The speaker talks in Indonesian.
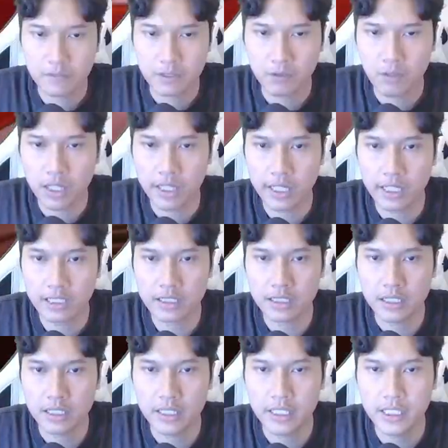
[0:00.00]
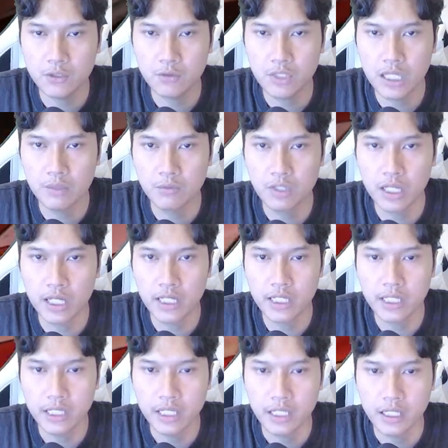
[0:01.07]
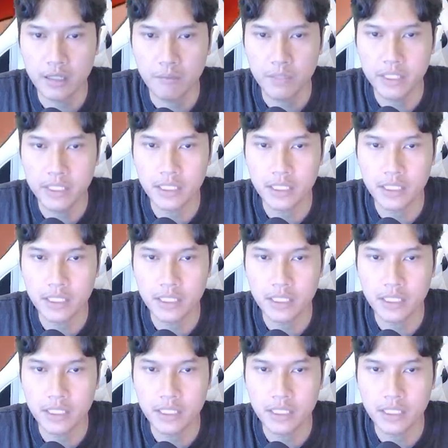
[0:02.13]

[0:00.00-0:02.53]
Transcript: wah guys ini sudah mulai bikin